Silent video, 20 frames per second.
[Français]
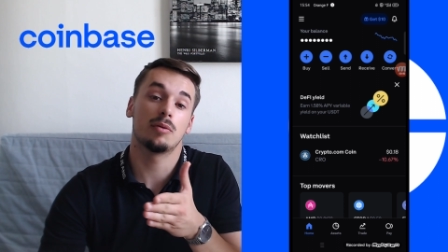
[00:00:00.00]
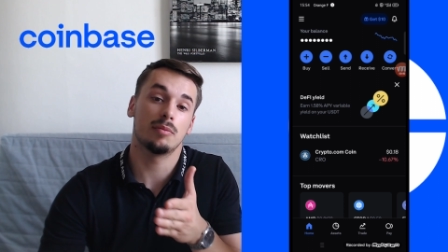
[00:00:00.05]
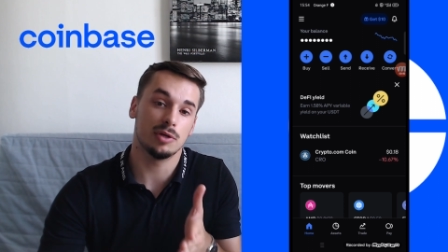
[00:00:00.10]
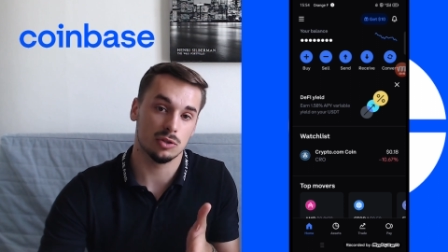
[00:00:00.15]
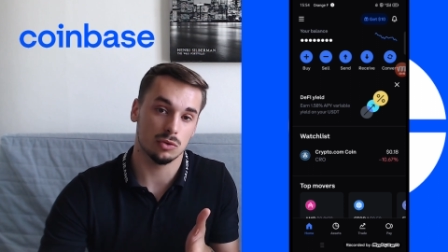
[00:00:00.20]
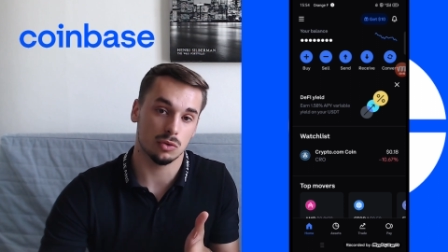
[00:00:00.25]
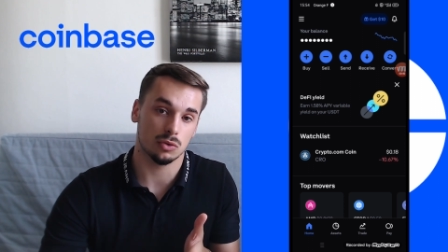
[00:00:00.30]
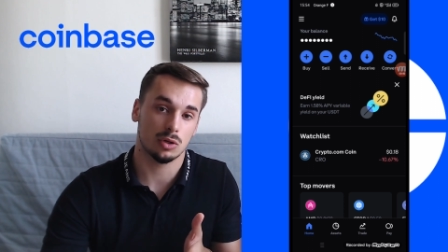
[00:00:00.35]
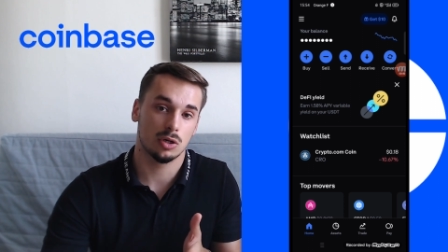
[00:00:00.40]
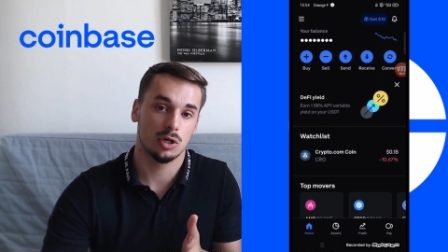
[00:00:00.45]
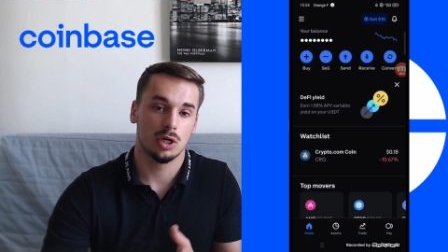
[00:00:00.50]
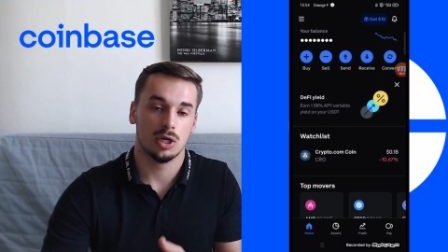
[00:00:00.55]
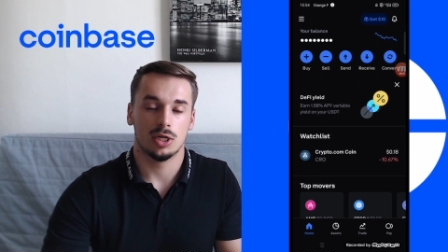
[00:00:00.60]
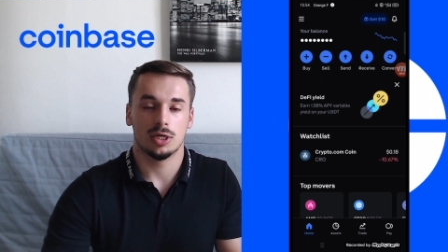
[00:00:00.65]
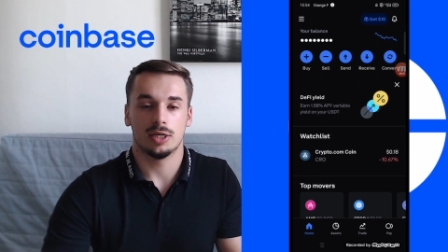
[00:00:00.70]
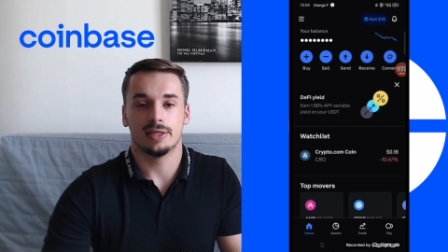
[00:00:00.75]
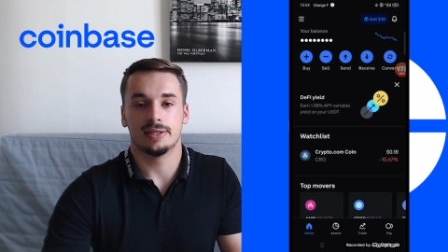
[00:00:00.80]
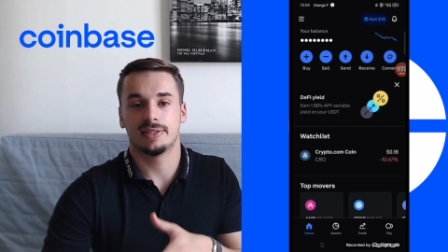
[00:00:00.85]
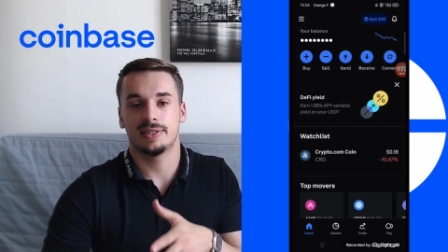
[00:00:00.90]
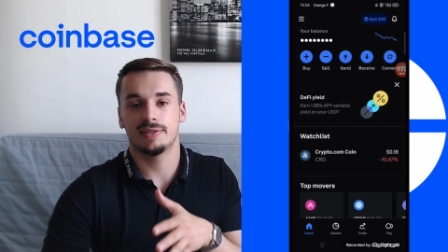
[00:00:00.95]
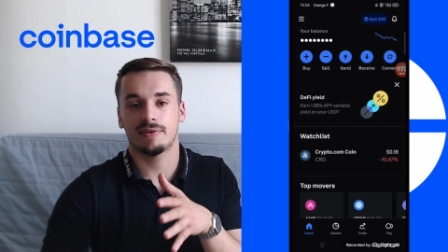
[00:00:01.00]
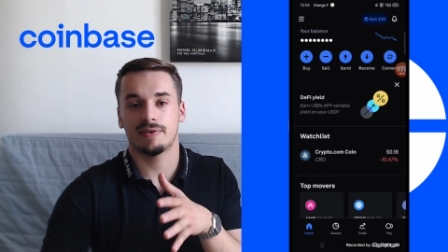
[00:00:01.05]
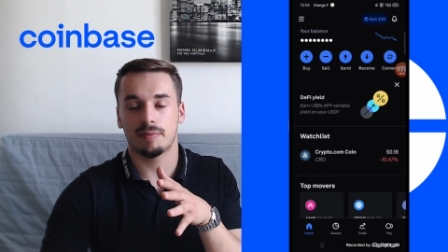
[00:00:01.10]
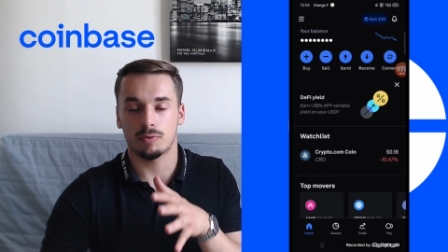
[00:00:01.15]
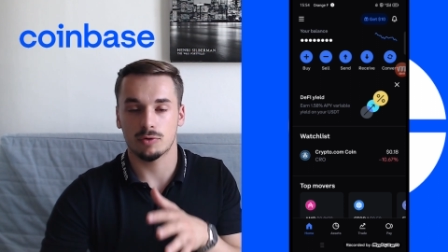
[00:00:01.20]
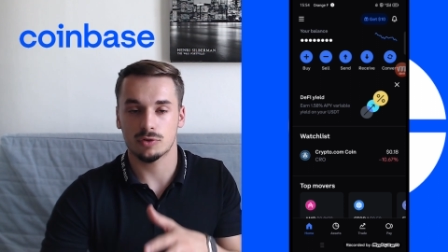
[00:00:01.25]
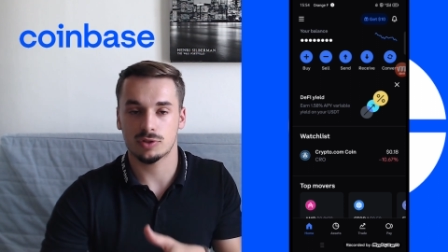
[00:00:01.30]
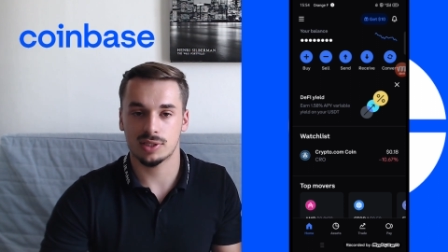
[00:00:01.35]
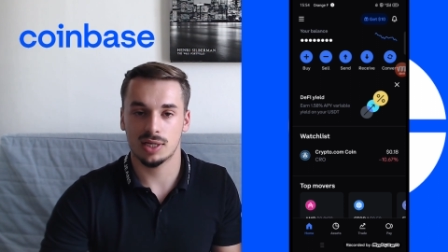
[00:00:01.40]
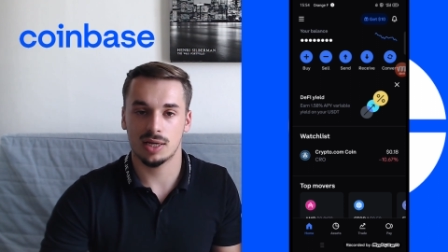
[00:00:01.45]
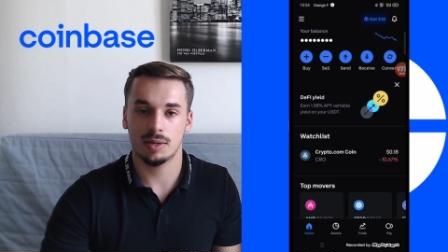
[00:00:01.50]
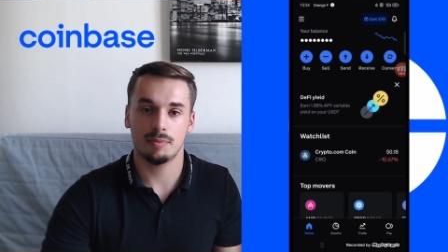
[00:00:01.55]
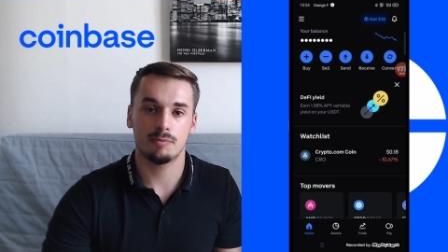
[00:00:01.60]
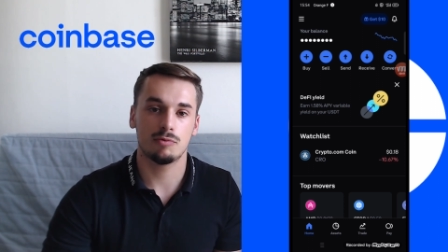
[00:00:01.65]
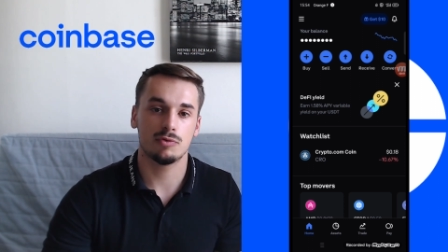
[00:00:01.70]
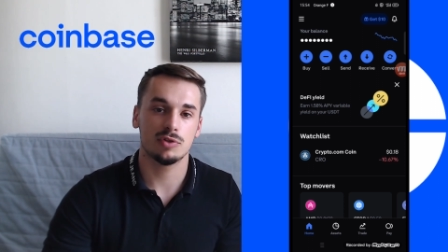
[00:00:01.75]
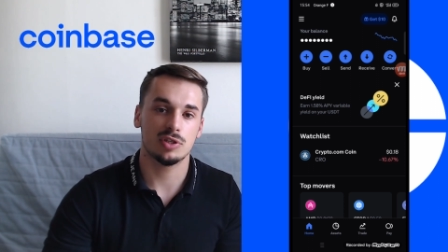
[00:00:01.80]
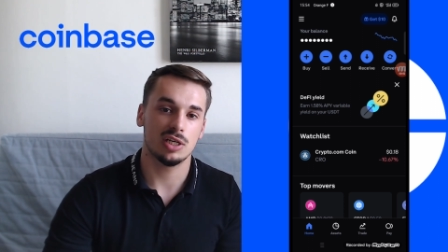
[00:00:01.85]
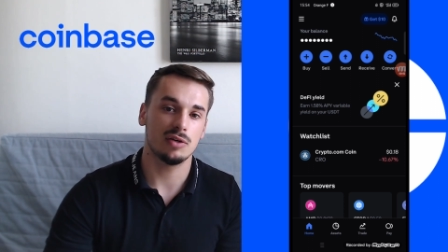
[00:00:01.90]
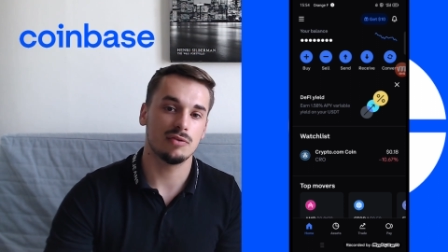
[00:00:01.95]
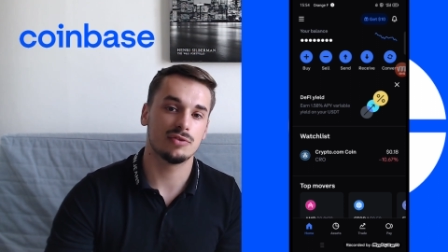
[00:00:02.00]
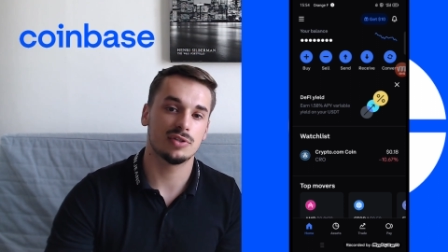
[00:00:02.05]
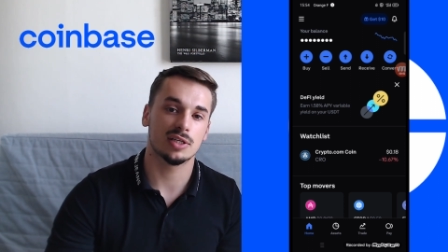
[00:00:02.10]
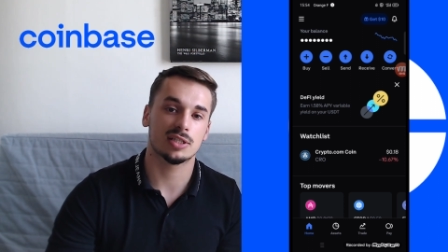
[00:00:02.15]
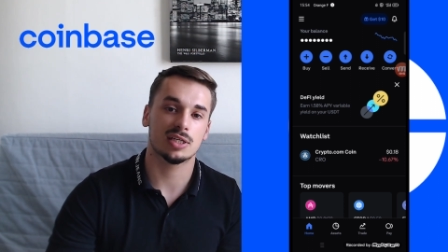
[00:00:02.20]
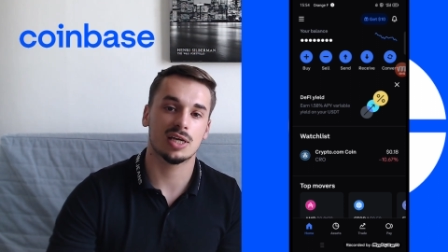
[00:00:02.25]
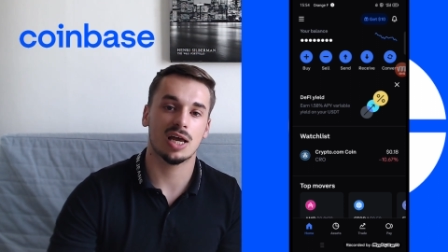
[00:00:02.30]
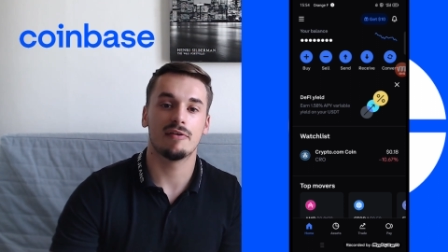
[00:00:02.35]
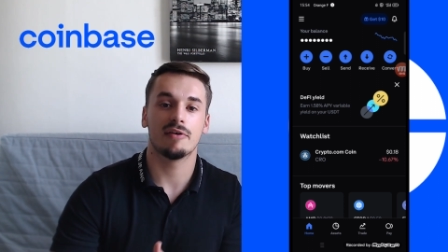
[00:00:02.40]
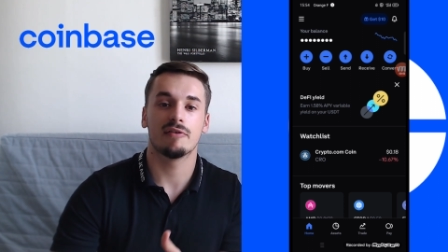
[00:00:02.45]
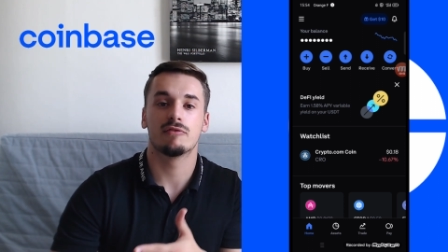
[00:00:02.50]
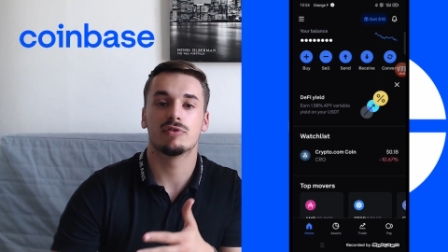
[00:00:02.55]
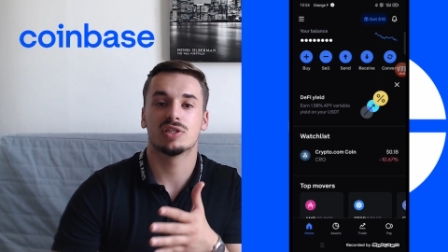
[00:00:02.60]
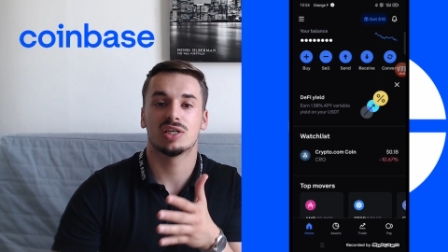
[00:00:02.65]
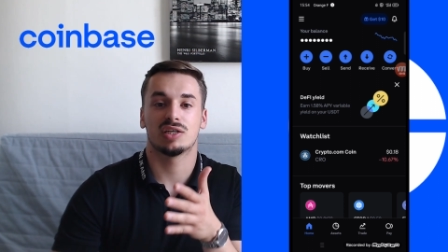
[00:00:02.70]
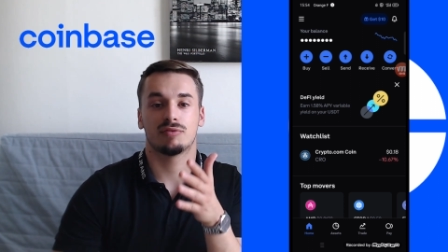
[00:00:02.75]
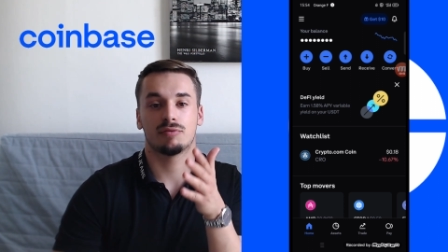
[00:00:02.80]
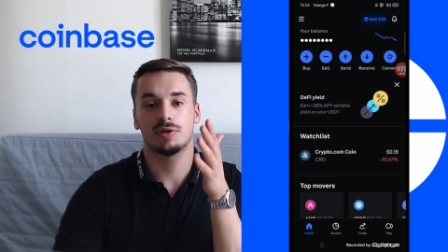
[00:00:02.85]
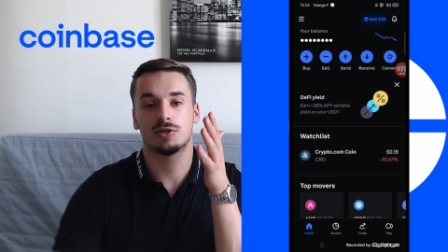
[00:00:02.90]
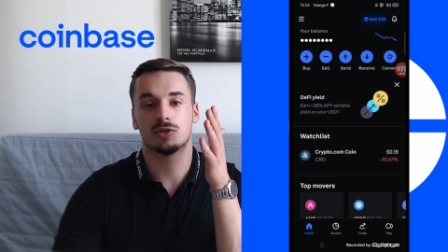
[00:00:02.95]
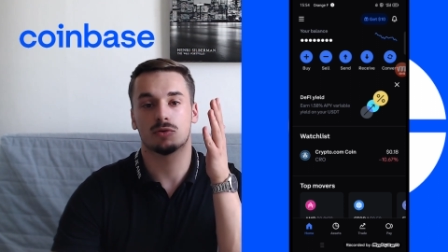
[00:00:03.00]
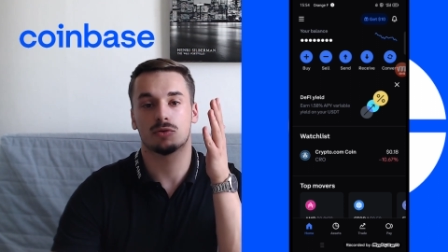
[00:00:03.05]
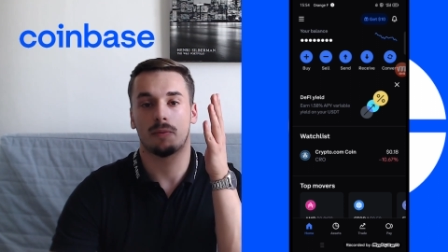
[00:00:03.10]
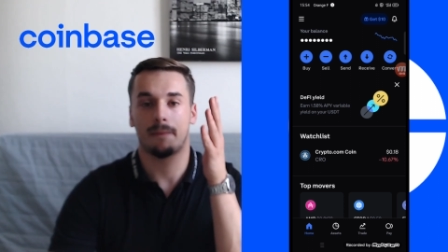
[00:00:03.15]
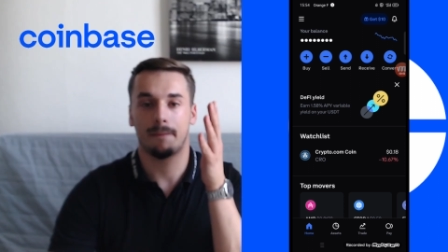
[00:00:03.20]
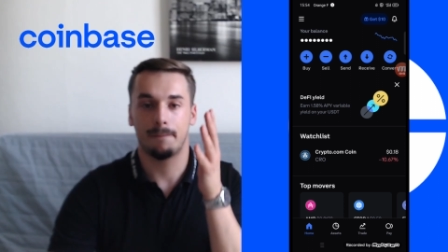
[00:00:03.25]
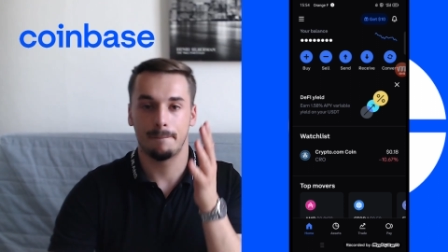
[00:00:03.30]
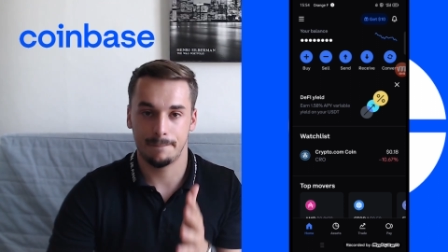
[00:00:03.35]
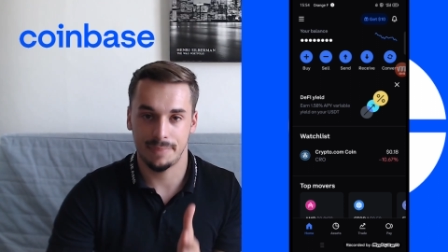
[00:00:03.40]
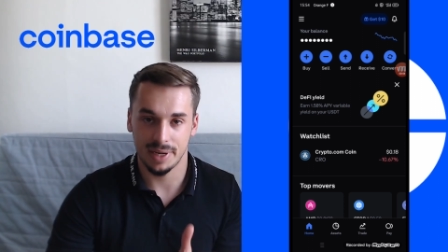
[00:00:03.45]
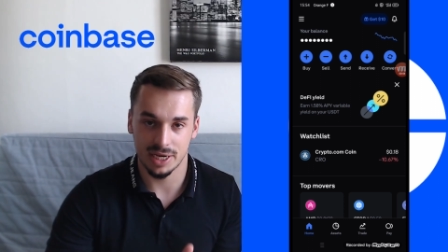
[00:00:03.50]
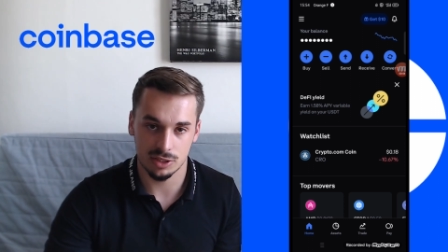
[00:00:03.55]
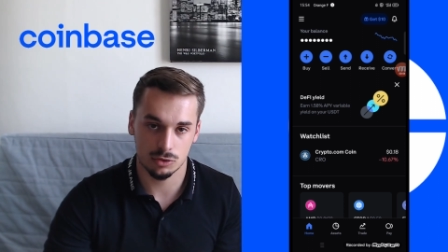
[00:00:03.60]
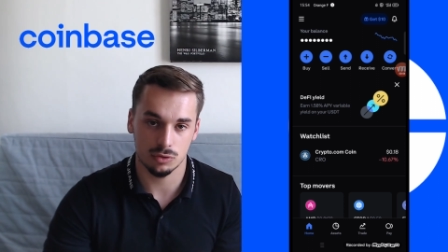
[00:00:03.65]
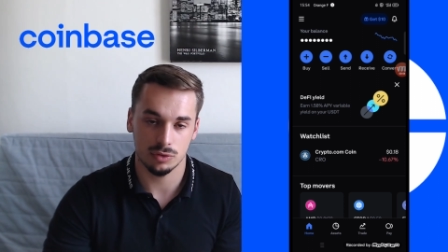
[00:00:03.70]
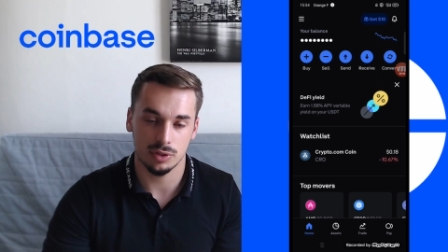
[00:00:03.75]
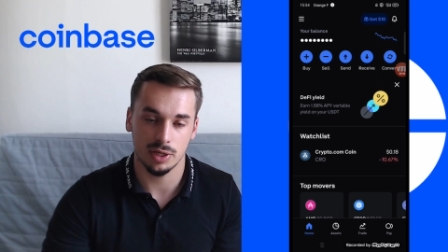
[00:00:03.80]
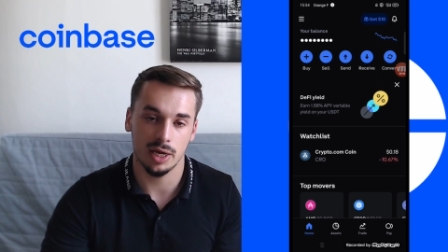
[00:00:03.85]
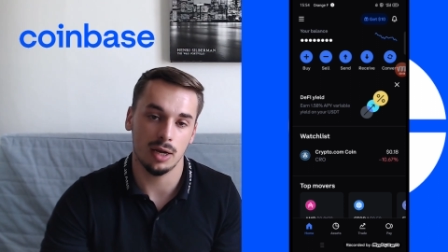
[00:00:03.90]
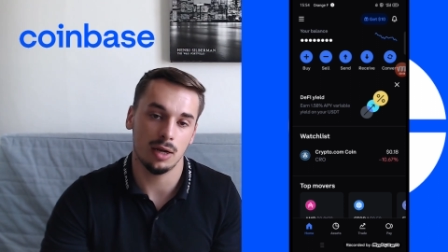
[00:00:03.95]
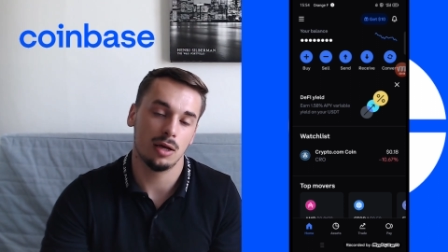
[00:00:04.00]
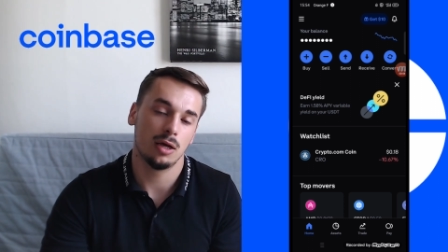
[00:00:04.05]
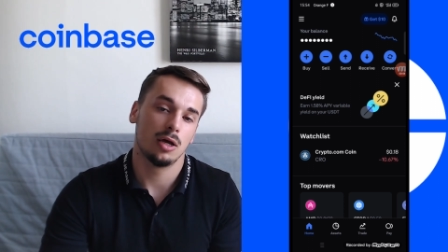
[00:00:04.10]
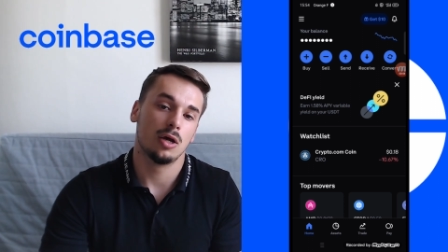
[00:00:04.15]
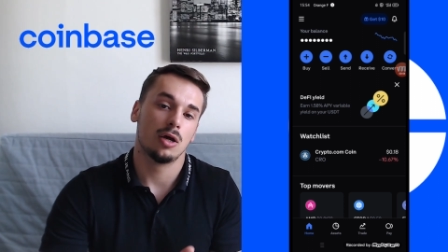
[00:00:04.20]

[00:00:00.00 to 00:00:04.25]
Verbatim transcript: les autres. C'est vraiment simple, vous allez vous inscrire avec vos informations personnelles,